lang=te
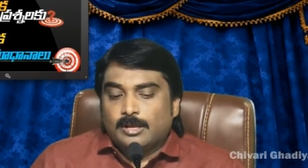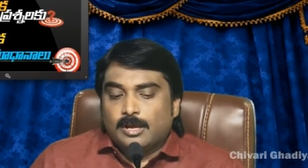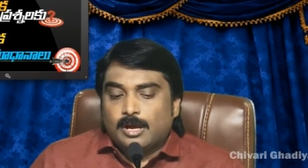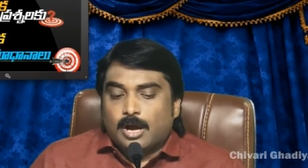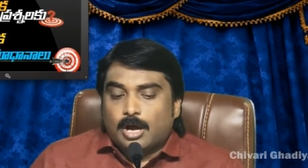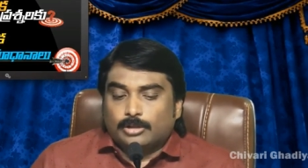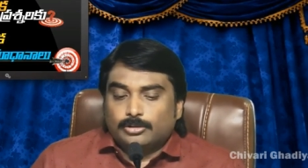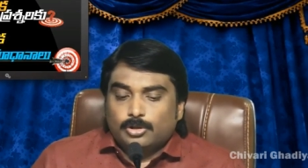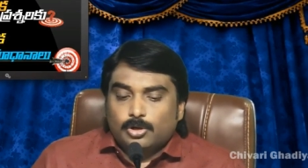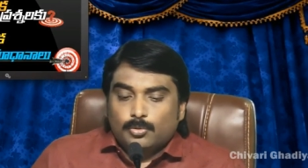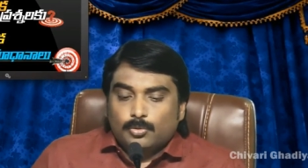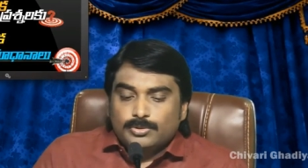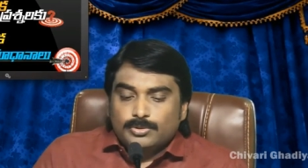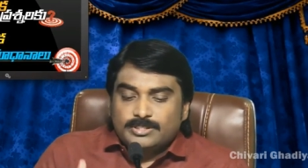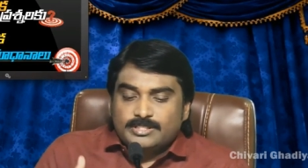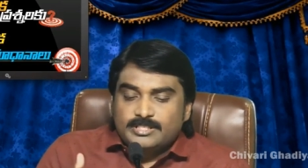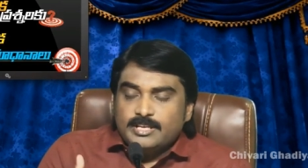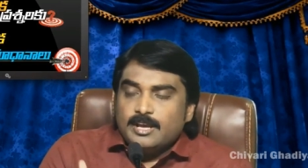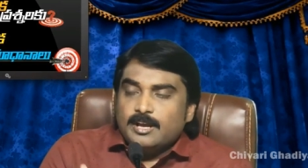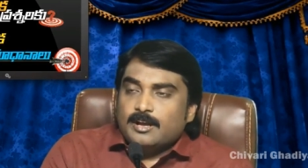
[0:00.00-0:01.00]
అందులో
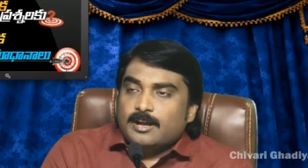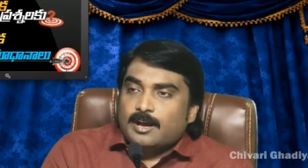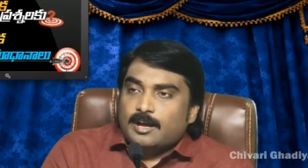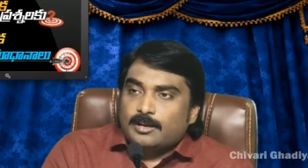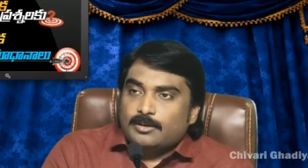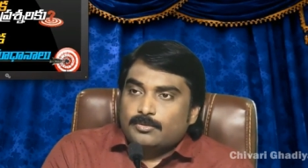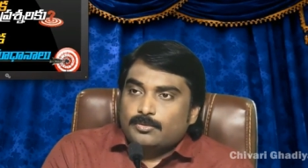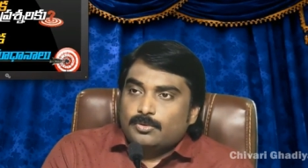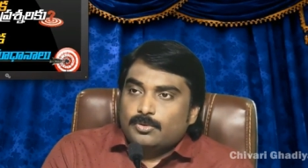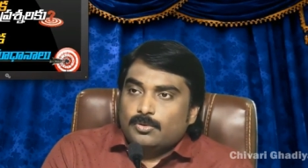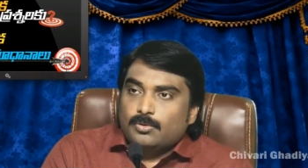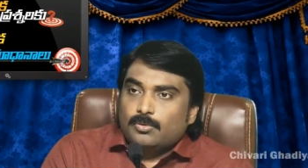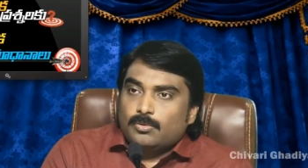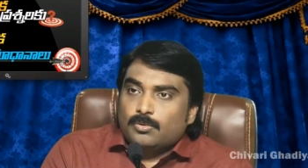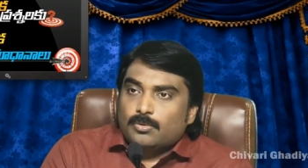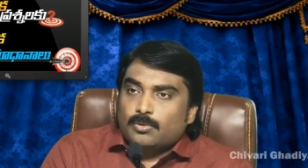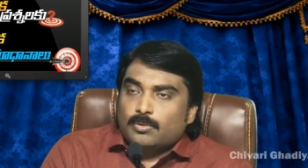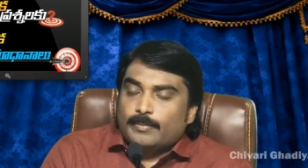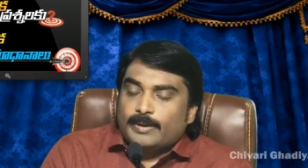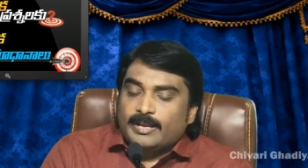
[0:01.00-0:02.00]
ఉజ్జియా కాలంలో
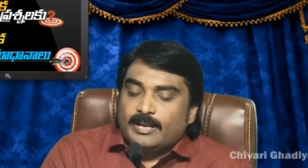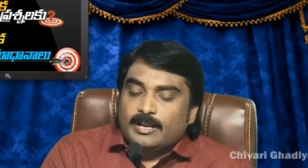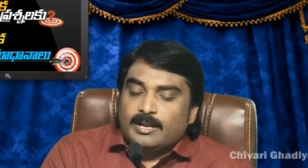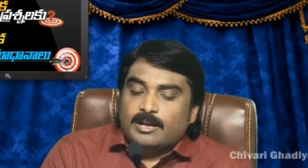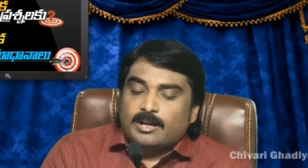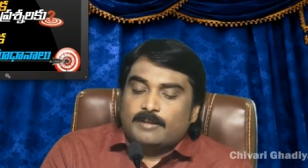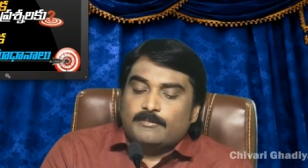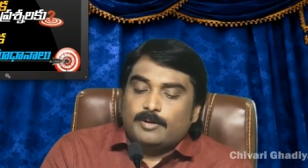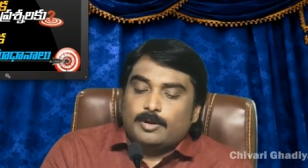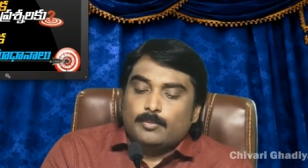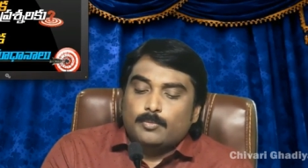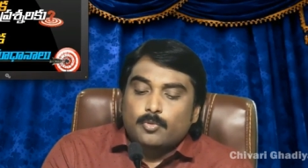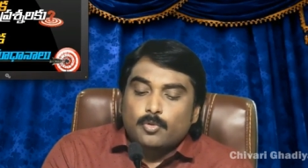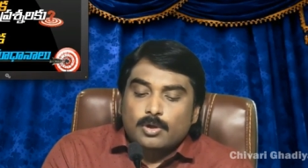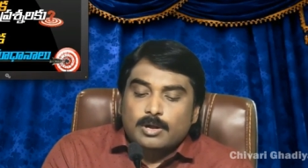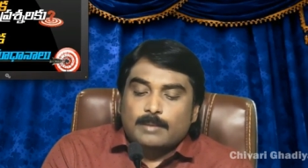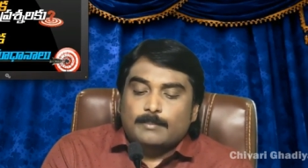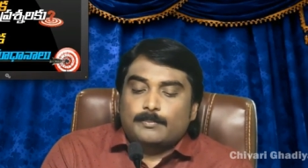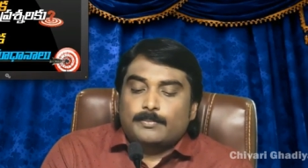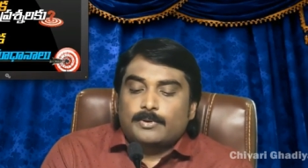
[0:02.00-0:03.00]
ఒక భయంకరమైన
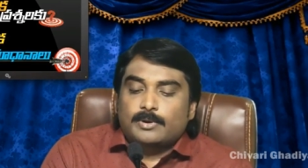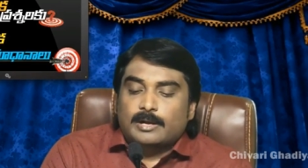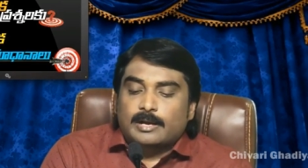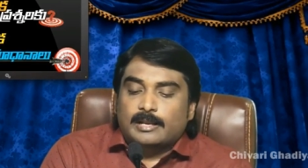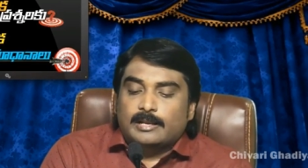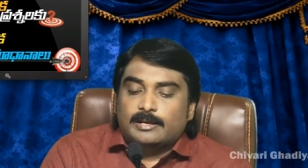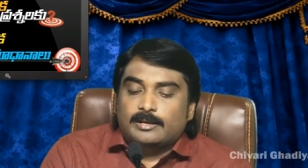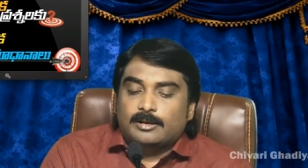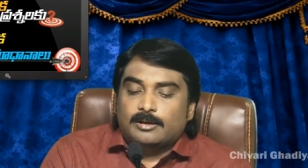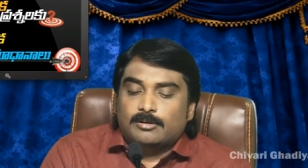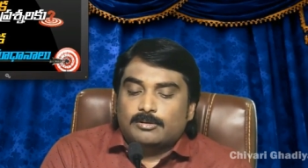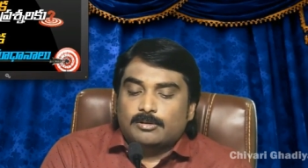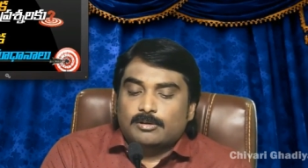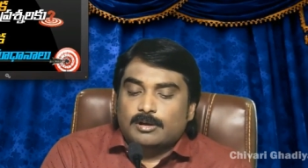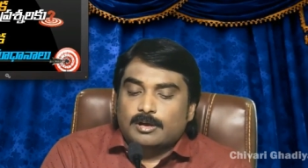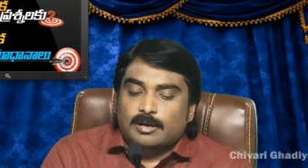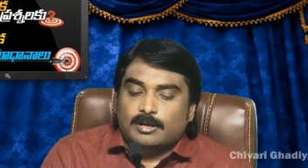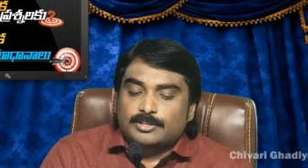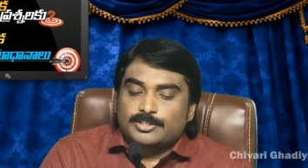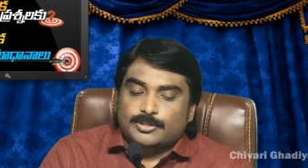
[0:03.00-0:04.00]
భూకంపం
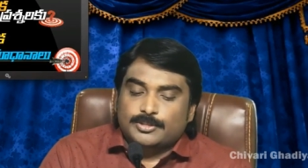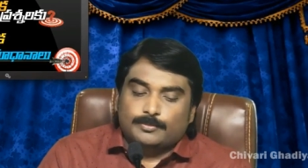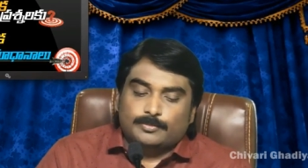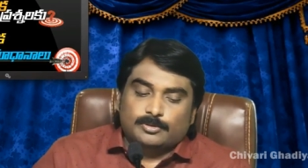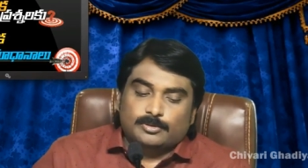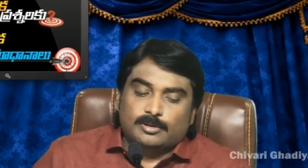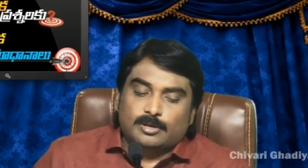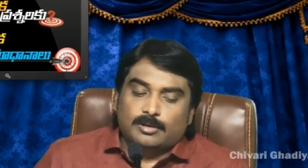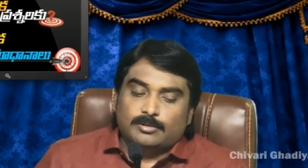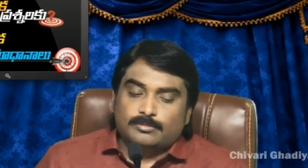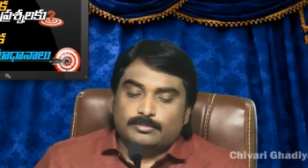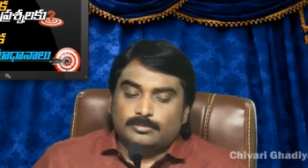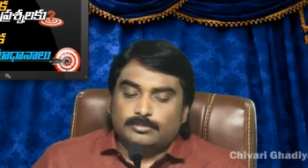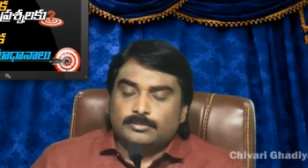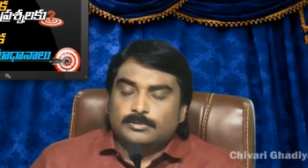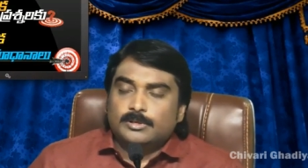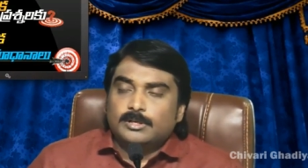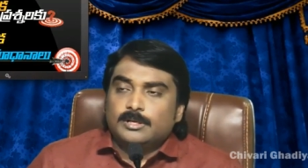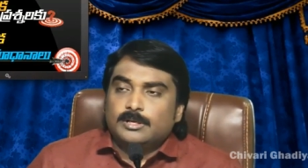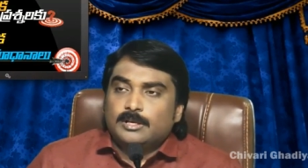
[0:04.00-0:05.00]
కలిగినట్లుగా చెబుతున్నారు
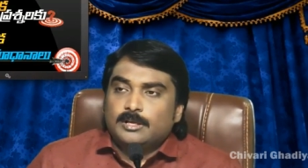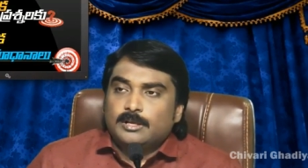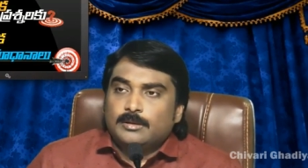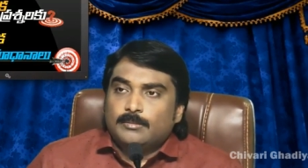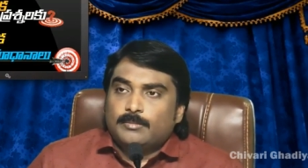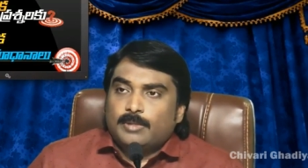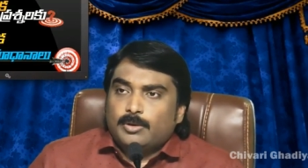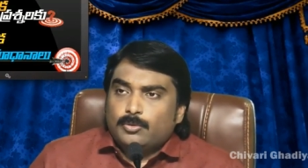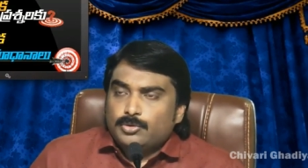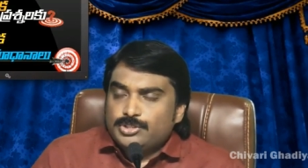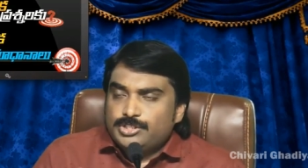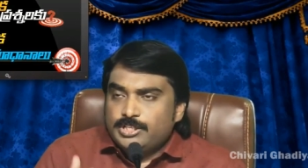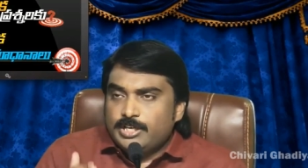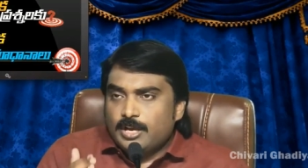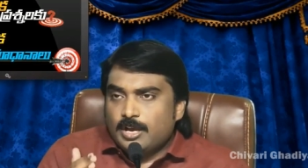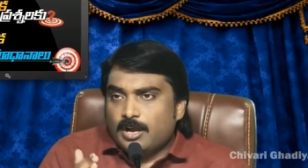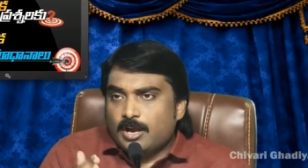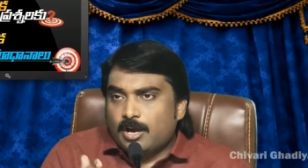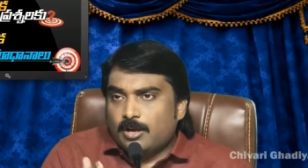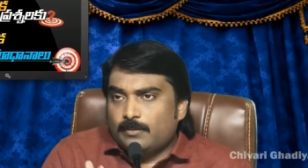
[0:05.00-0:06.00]
మరి
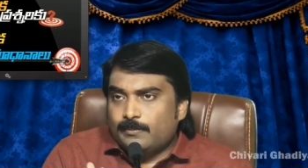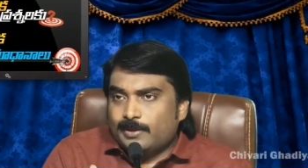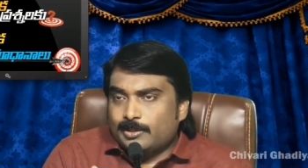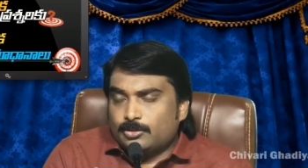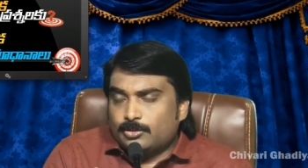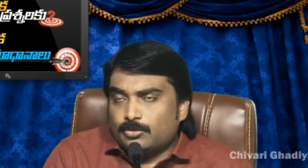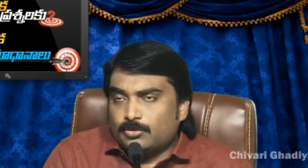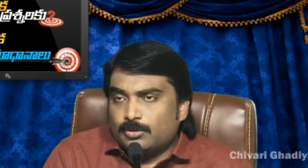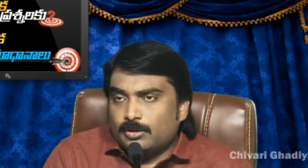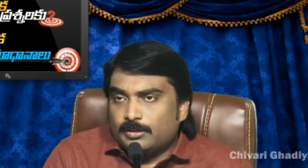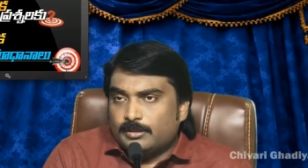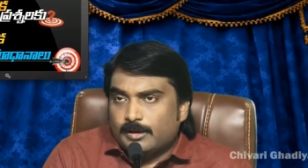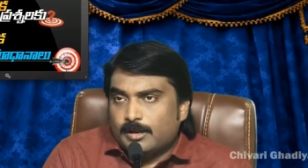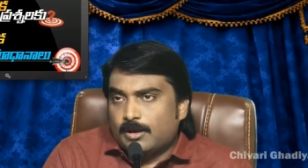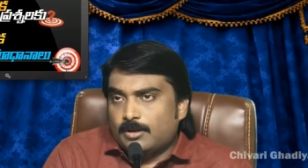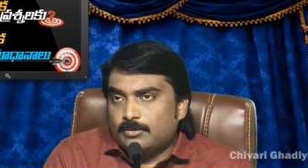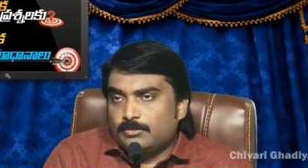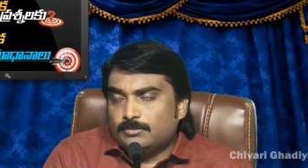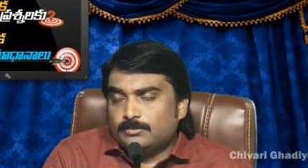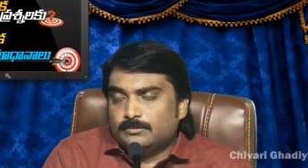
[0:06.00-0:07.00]
ఉజ్జియా గారు బ్రతుకున్న దినాలు